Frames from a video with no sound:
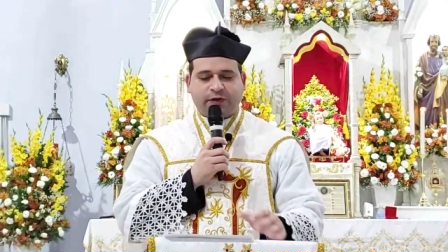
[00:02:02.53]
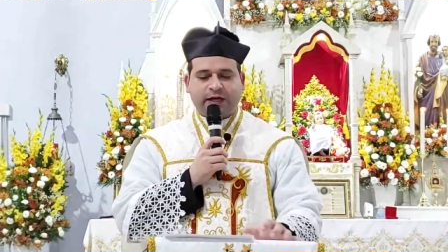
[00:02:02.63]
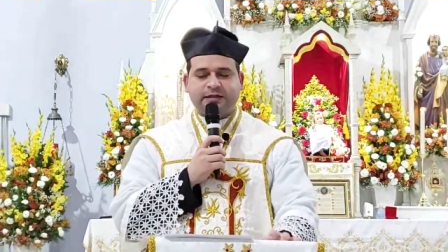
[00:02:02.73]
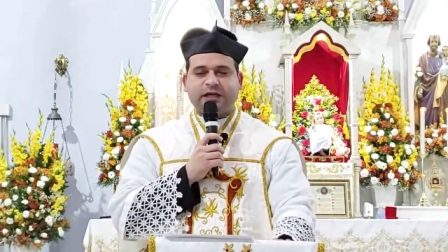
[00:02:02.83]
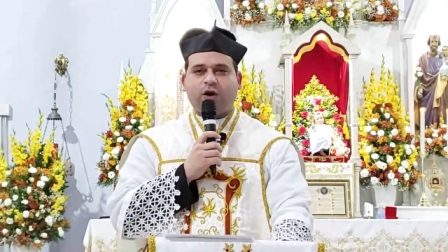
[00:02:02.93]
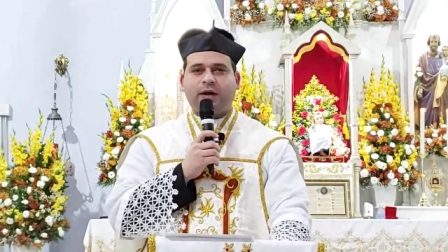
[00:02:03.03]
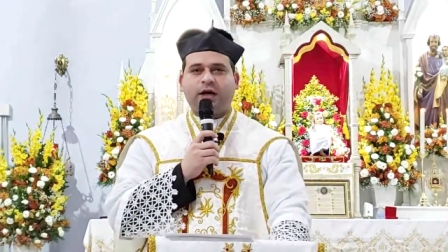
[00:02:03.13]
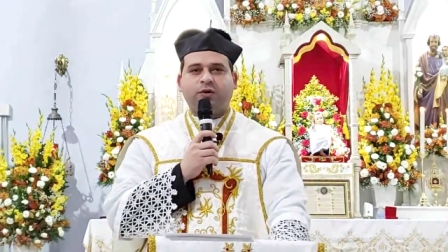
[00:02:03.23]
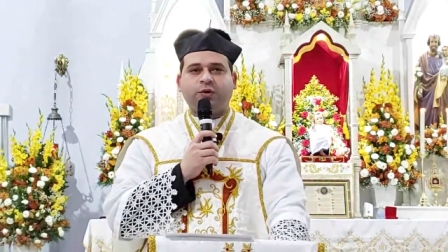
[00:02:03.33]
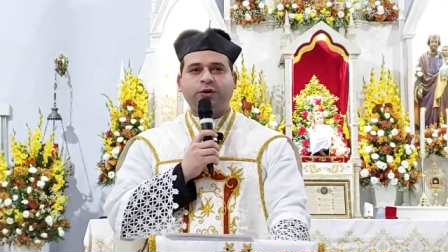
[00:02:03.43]
e vens a
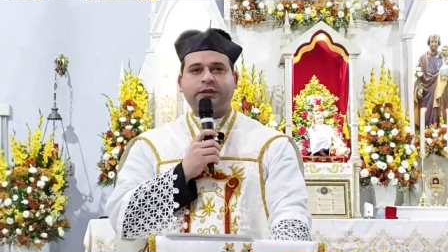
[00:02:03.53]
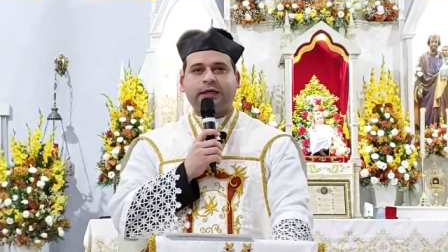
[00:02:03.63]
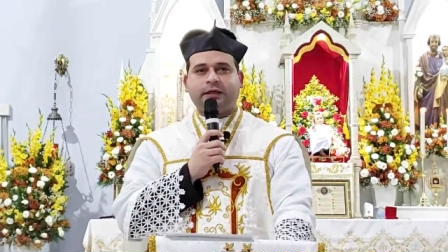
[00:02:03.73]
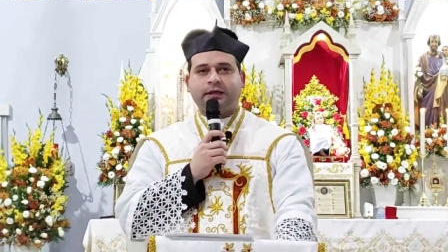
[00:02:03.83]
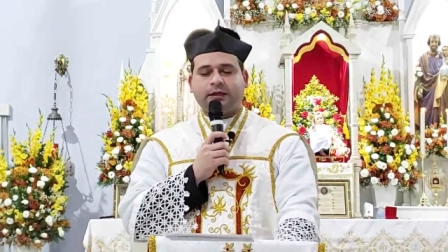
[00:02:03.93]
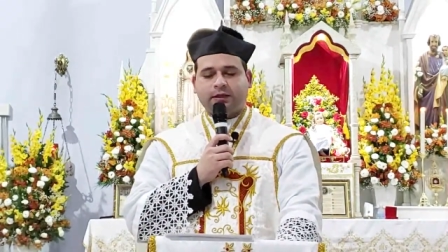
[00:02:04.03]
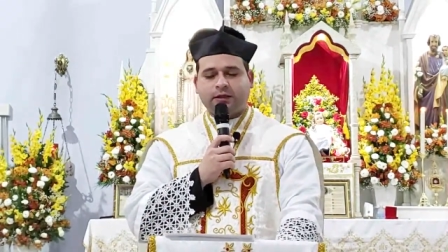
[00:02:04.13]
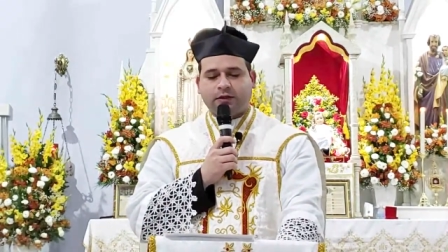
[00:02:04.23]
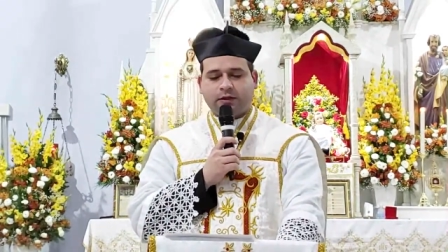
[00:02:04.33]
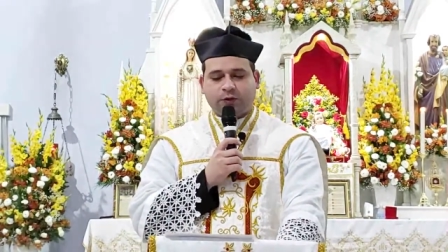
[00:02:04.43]
uma gruta
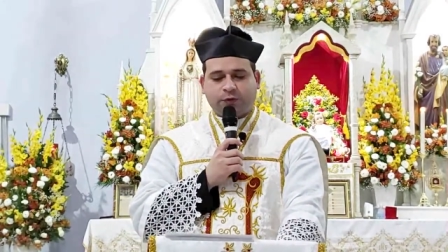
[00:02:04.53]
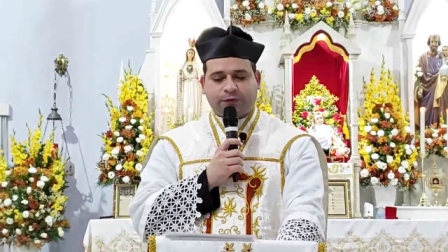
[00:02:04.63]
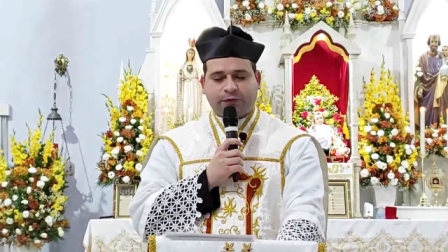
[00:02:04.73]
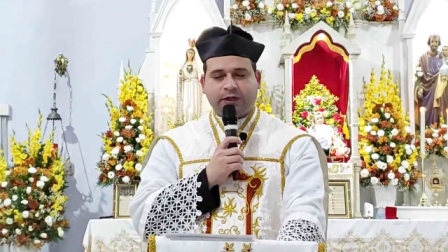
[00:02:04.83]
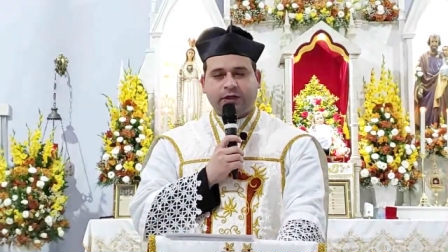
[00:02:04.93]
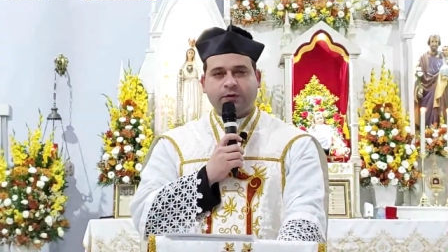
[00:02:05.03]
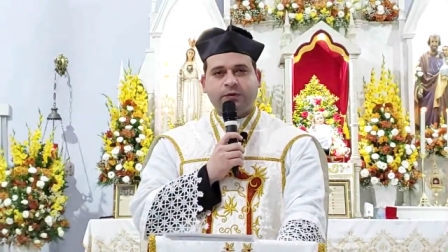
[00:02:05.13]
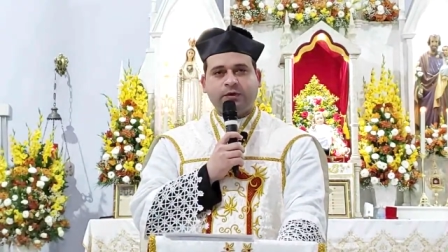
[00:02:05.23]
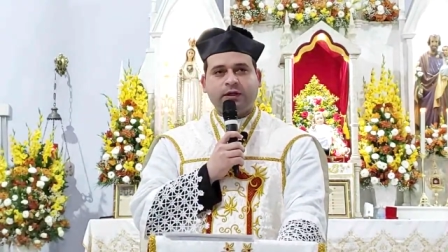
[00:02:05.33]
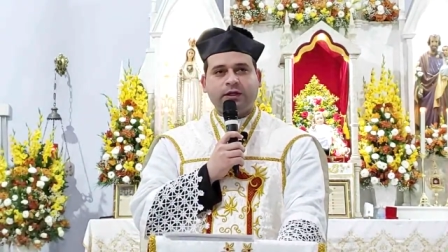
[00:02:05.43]
no
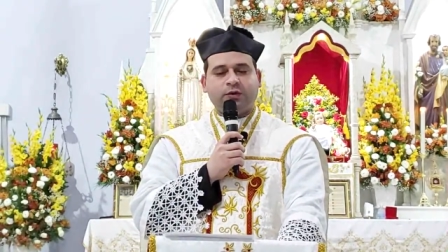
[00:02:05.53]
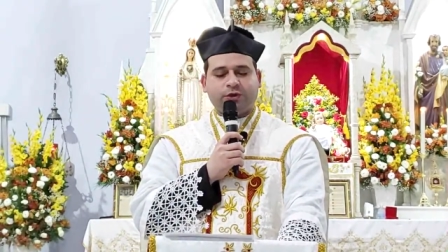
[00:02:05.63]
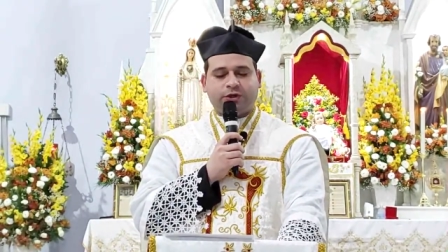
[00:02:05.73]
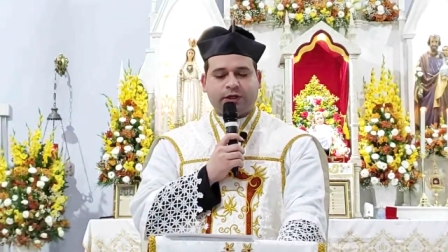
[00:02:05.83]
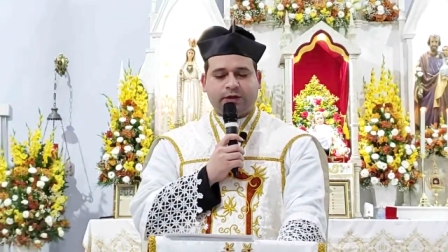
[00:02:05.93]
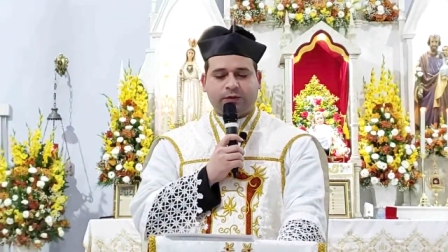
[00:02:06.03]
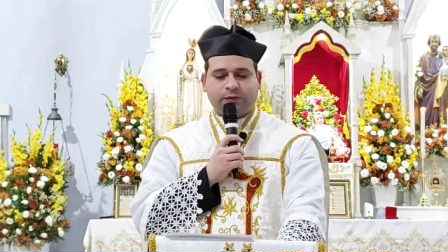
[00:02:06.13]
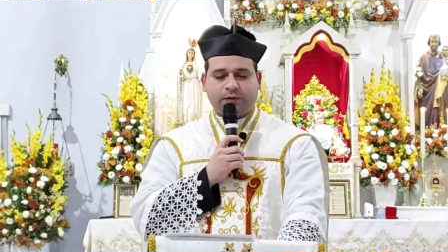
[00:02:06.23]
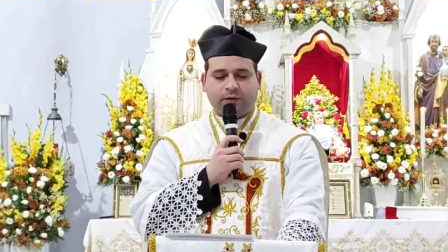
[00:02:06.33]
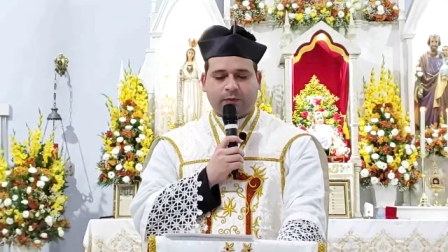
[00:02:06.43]
frio e no
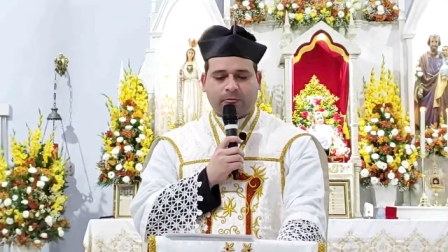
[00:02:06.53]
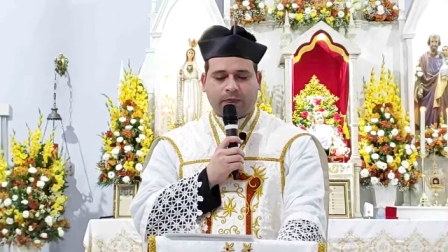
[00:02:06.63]
gelo.